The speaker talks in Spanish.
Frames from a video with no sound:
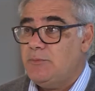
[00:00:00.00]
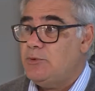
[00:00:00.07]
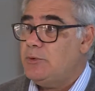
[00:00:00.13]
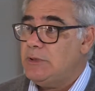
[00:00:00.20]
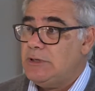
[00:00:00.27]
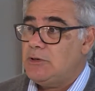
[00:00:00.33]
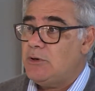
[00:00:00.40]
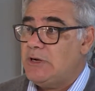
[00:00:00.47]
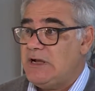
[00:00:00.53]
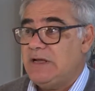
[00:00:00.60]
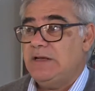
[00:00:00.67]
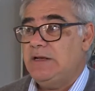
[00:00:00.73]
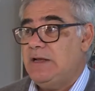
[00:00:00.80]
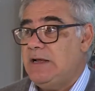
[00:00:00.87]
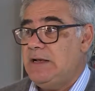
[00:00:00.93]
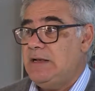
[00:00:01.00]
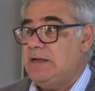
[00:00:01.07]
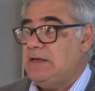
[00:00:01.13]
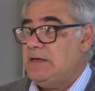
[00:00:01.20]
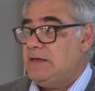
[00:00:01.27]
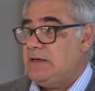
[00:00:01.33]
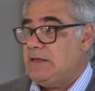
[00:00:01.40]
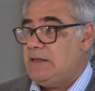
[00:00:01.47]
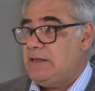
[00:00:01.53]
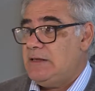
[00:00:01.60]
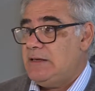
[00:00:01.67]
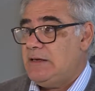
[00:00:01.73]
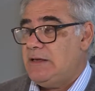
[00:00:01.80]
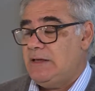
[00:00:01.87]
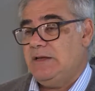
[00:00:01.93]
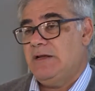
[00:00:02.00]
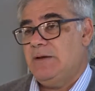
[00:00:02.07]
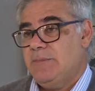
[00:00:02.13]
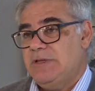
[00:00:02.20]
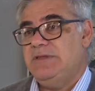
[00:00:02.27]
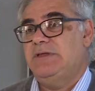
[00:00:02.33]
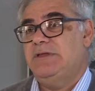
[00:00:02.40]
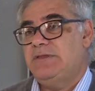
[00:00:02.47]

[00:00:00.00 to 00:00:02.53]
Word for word: público en general, que generalmente